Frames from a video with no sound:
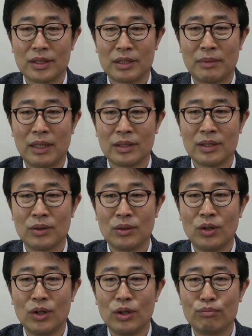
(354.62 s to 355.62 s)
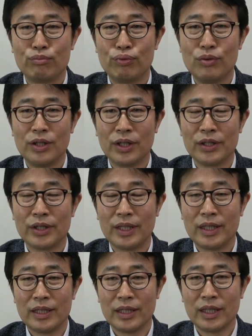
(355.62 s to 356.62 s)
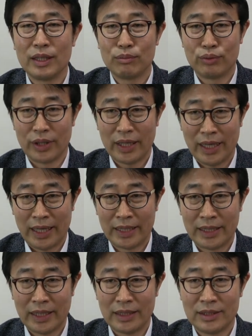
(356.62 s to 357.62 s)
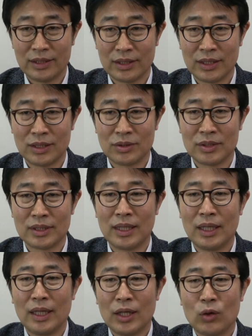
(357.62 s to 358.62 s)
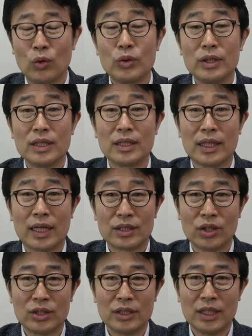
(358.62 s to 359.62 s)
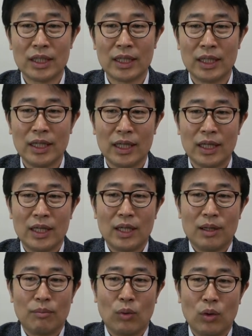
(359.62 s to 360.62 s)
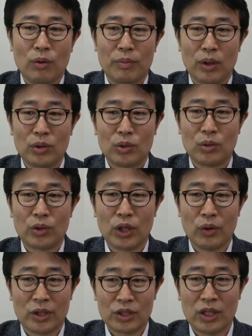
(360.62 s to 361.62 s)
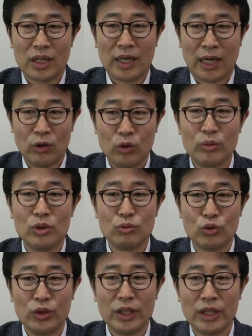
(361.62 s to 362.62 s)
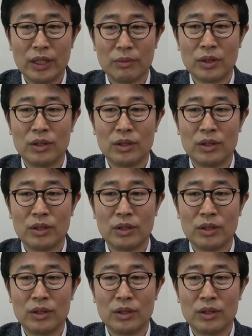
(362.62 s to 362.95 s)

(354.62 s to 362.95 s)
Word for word: 그래서 말 그대로 불연, 예, 불에 안 타는 성질이죠. 그래서 콘크리트나 석재 목, 벽돌, 기와, 철강, 알루미늄, 유리 뭐